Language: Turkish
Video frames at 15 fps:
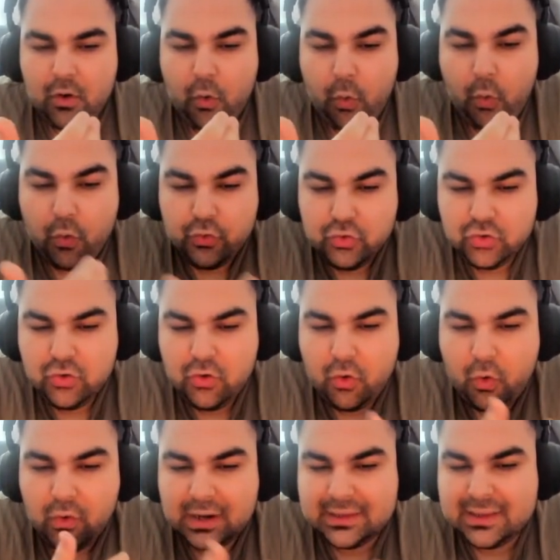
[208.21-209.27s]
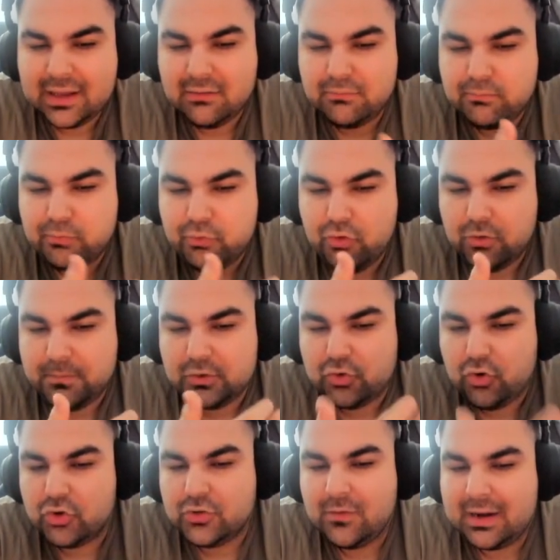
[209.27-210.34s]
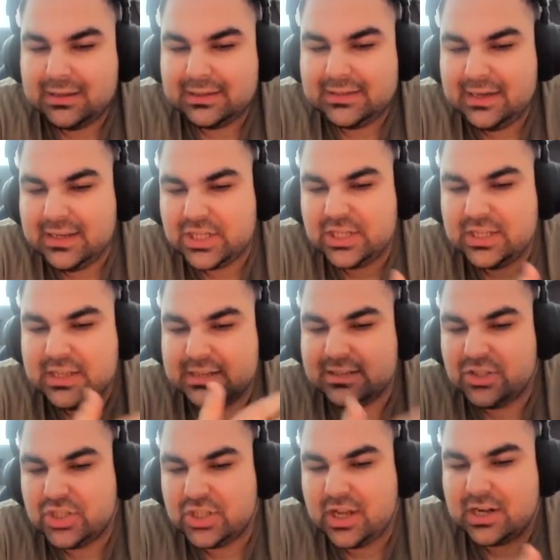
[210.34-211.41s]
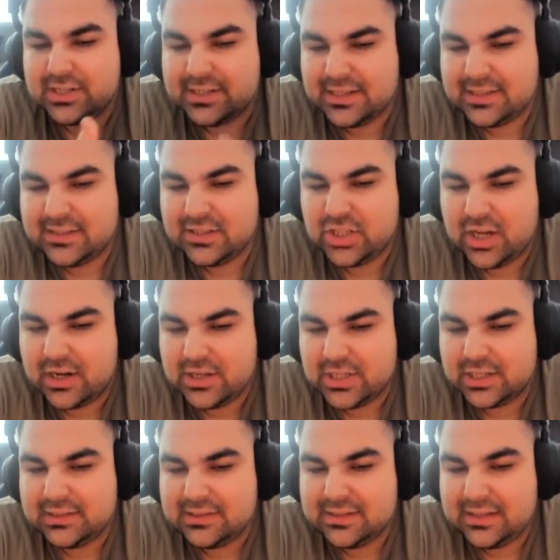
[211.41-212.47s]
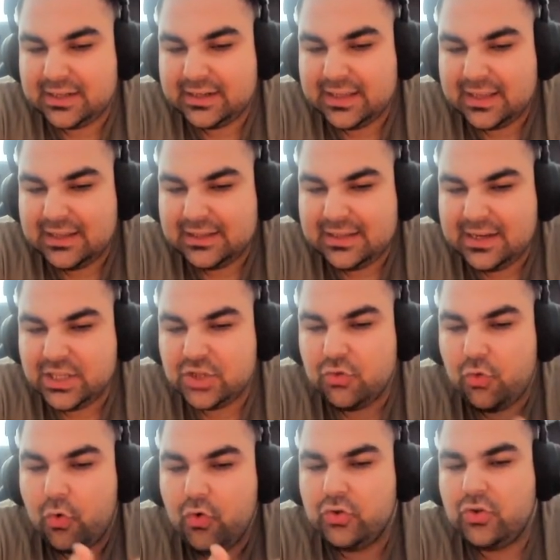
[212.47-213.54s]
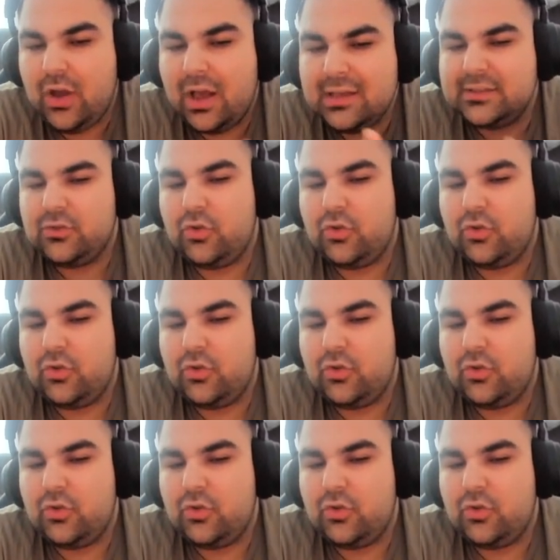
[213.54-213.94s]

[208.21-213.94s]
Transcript: Oyunu o kadar büyük bir söz verdikleri için yazın çıkaracağız, yazın çıkaracakları dedikleri için oyunu hazır